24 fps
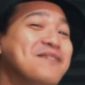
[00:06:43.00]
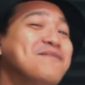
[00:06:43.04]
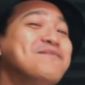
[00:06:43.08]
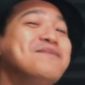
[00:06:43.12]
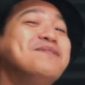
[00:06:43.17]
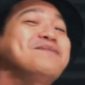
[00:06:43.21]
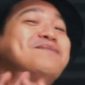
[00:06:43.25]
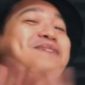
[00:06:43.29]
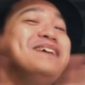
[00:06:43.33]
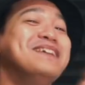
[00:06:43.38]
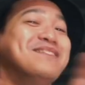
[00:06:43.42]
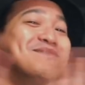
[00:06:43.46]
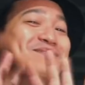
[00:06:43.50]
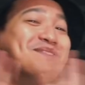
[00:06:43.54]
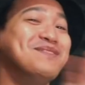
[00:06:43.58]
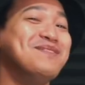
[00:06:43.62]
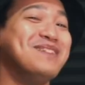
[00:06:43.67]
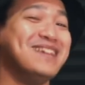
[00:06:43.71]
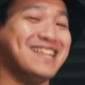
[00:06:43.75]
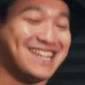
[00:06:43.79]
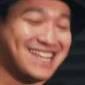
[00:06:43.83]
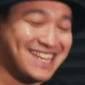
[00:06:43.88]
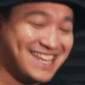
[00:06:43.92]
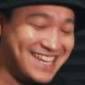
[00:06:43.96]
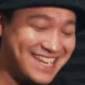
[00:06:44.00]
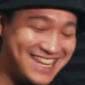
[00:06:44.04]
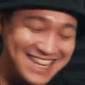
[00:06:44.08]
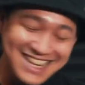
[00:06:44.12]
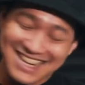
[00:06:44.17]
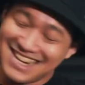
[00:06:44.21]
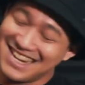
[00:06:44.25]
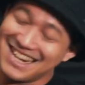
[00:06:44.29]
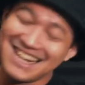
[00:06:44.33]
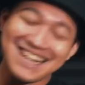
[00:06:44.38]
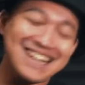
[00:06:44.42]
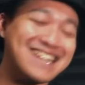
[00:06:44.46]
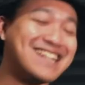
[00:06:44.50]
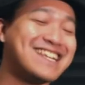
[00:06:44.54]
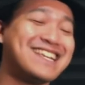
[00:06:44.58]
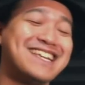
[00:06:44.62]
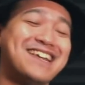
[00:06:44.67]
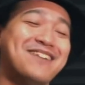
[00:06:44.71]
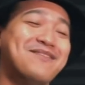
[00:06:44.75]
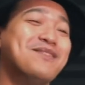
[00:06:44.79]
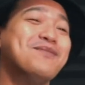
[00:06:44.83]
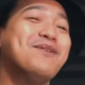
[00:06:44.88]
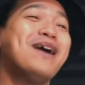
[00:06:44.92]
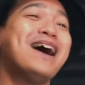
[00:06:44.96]
ไม่ผิด
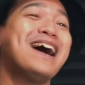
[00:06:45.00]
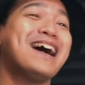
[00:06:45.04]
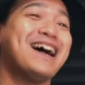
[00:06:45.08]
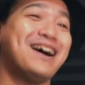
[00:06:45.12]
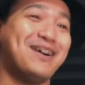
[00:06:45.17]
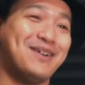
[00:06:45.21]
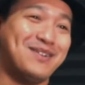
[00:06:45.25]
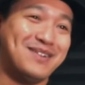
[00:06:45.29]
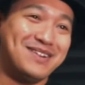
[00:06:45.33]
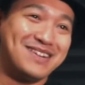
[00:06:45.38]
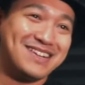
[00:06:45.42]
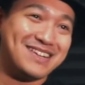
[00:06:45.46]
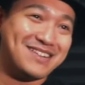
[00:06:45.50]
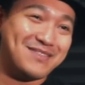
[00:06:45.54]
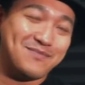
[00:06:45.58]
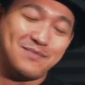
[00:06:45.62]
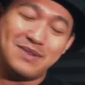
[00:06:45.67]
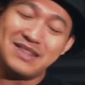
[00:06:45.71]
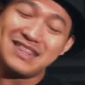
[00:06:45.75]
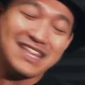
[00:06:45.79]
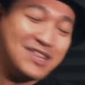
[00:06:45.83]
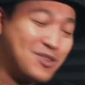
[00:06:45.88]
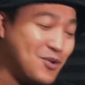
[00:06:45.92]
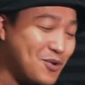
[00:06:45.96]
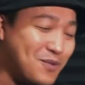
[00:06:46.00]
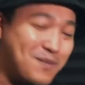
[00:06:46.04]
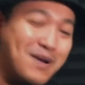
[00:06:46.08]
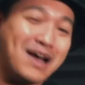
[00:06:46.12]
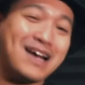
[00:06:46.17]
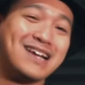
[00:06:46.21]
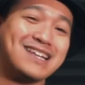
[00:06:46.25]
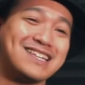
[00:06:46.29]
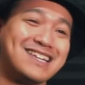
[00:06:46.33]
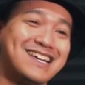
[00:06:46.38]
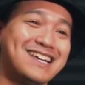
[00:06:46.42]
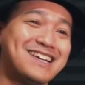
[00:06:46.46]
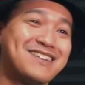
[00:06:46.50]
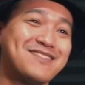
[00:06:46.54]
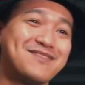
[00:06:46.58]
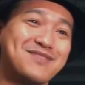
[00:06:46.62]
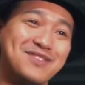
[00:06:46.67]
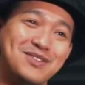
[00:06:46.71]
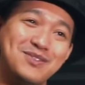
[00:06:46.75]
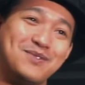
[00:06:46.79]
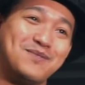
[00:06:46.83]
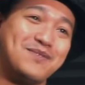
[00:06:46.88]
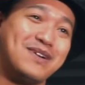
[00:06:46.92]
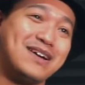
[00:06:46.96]
อย่าไปว่าเขามันสนุกมากจริง
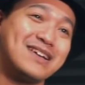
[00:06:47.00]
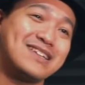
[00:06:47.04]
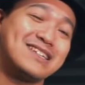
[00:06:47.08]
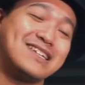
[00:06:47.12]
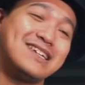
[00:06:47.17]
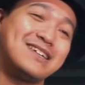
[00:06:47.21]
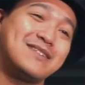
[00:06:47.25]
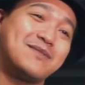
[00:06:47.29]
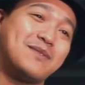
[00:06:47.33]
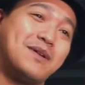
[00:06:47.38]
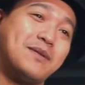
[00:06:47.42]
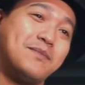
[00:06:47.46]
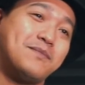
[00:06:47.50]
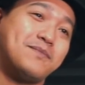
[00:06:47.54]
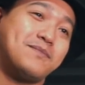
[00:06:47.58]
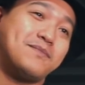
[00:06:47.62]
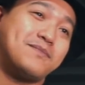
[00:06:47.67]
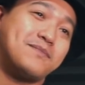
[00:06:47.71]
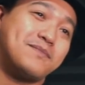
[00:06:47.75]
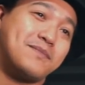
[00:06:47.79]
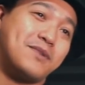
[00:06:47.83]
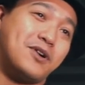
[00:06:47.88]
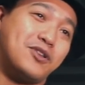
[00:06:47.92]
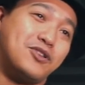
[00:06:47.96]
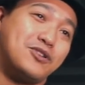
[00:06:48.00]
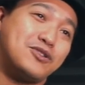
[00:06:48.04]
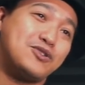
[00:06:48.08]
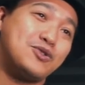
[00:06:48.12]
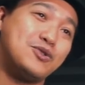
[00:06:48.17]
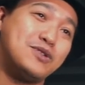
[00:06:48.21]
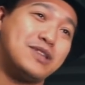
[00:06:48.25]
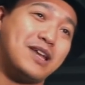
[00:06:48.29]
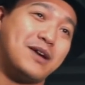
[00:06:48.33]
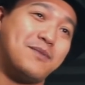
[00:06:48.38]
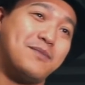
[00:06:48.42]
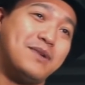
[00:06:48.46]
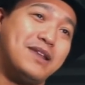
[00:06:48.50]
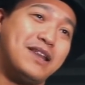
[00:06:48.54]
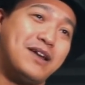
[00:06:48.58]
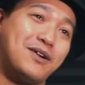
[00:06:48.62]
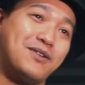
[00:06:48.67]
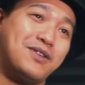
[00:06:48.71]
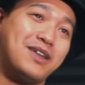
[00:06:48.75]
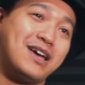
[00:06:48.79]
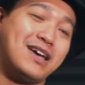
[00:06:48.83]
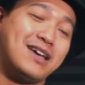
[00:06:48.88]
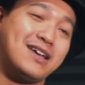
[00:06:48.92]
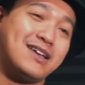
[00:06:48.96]
สนุกมากจริงแล้วออโต้จูนทำให้เรา
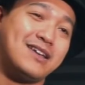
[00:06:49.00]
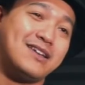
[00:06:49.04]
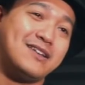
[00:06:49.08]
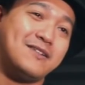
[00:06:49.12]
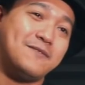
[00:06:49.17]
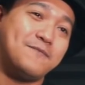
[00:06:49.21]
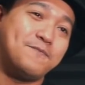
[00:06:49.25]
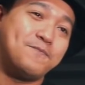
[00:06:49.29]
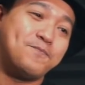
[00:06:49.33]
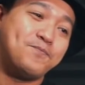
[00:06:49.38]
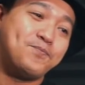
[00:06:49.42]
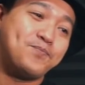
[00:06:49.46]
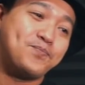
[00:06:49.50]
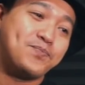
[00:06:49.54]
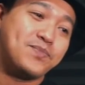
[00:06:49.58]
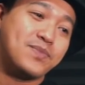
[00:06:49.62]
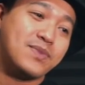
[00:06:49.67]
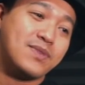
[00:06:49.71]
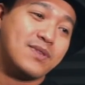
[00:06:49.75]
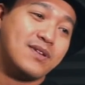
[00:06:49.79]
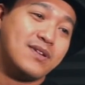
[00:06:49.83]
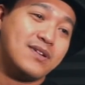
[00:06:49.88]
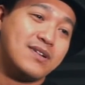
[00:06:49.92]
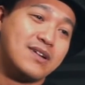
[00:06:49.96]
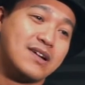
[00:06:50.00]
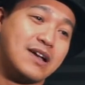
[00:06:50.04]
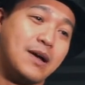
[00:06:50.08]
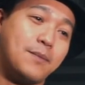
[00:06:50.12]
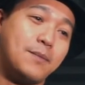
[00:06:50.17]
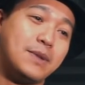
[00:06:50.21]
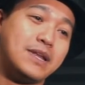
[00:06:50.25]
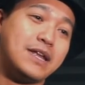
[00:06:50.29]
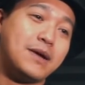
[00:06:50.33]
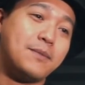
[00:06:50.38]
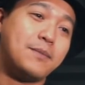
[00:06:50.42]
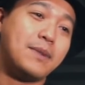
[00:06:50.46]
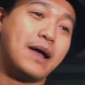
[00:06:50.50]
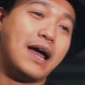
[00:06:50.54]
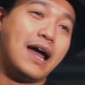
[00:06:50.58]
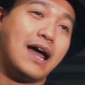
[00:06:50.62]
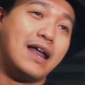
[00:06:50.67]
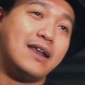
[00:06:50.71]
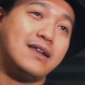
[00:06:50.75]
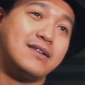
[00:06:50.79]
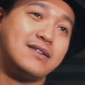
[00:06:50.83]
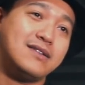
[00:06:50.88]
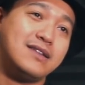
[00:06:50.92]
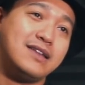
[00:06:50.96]
ได้กลับมาทำงา
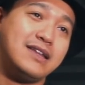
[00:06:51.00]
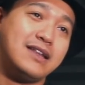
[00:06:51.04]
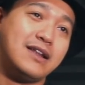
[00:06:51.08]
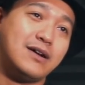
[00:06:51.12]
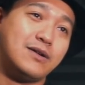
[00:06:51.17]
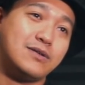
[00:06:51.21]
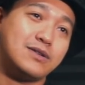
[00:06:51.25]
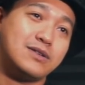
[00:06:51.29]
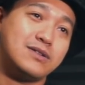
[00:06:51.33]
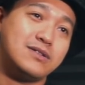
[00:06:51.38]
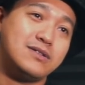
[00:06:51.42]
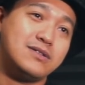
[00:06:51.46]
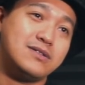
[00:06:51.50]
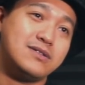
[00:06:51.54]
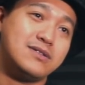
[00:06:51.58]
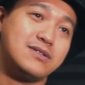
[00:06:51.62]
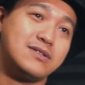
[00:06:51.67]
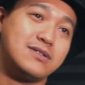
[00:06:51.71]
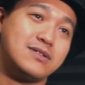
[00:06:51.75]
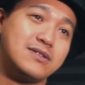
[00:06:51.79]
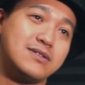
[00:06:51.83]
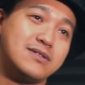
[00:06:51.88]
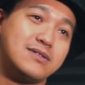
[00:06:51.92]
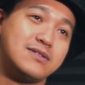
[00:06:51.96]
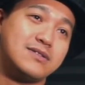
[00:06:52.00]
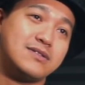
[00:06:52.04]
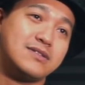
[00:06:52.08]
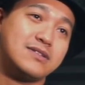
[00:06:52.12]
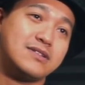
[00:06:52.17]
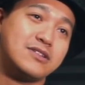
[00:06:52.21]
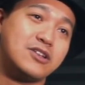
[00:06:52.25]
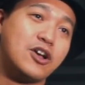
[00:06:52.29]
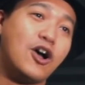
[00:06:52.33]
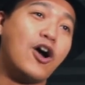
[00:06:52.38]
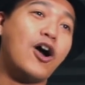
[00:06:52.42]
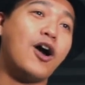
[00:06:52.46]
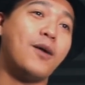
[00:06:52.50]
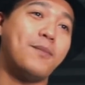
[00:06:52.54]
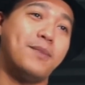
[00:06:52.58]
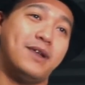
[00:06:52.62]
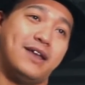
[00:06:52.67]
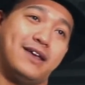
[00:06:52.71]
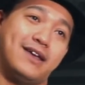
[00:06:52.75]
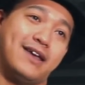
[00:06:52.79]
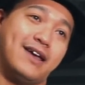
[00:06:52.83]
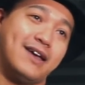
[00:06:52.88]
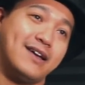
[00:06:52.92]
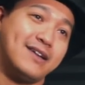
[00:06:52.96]
นที่เราชอบอะ
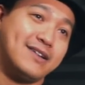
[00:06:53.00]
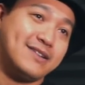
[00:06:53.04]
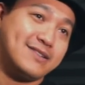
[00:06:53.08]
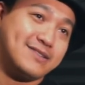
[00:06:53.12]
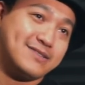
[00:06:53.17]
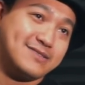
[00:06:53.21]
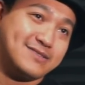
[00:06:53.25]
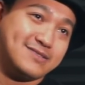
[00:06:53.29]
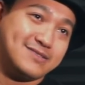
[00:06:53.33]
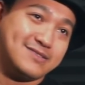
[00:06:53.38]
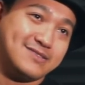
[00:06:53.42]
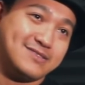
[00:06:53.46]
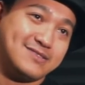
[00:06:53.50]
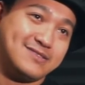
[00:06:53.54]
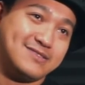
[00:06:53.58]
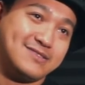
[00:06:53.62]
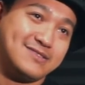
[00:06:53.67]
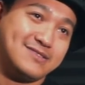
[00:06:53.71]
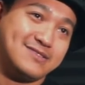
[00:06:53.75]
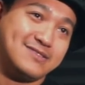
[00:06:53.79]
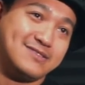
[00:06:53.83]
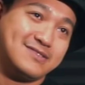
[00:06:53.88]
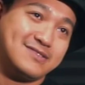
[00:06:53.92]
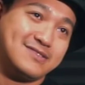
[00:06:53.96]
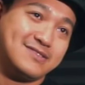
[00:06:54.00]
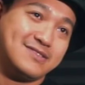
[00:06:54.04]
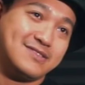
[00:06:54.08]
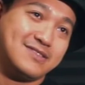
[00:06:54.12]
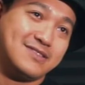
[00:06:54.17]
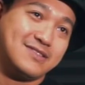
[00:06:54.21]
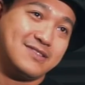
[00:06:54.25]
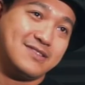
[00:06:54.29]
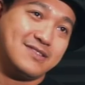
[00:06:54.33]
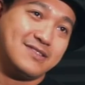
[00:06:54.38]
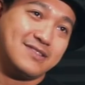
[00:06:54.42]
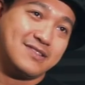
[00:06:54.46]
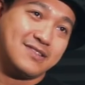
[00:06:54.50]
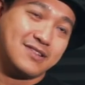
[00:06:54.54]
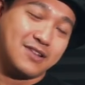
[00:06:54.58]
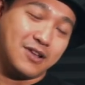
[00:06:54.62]
ไรขอบคุณค